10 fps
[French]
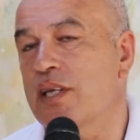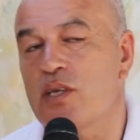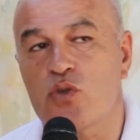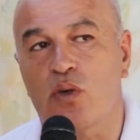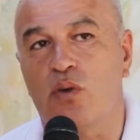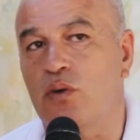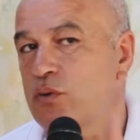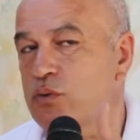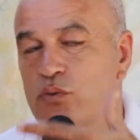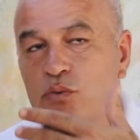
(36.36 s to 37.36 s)
les
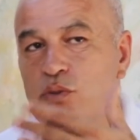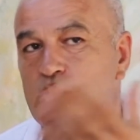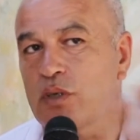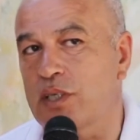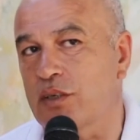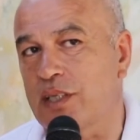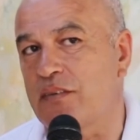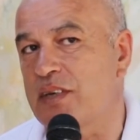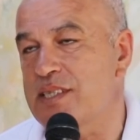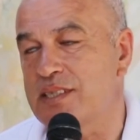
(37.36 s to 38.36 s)
gens, tous ceux qui ont
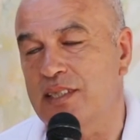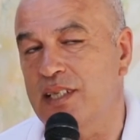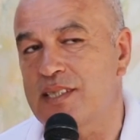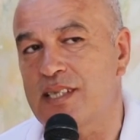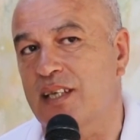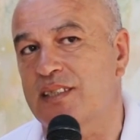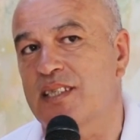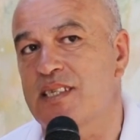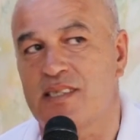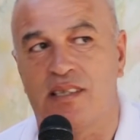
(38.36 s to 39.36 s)
travaillé ici, les
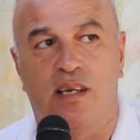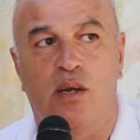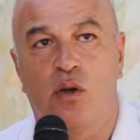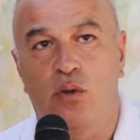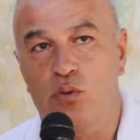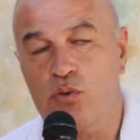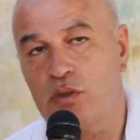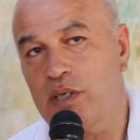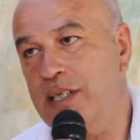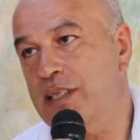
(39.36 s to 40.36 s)
artistes, tous
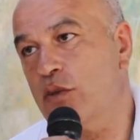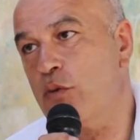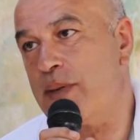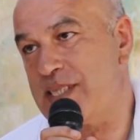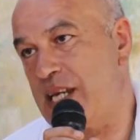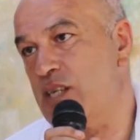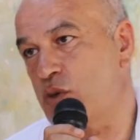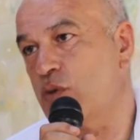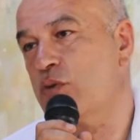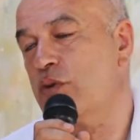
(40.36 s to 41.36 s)
ceux qui étaient de passage
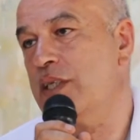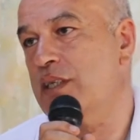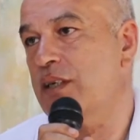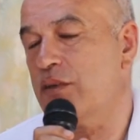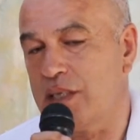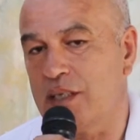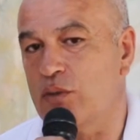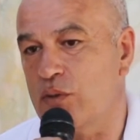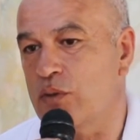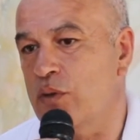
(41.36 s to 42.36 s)
quand on était en train
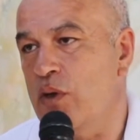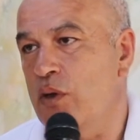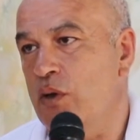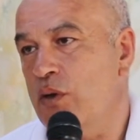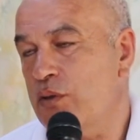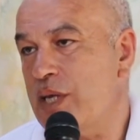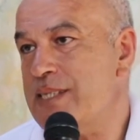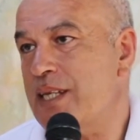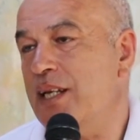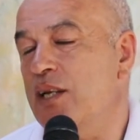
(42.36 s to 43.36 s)

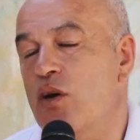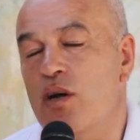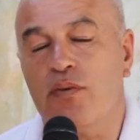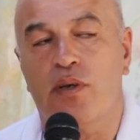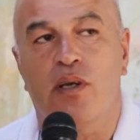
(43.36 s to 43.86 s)
d'installer l'œuvre,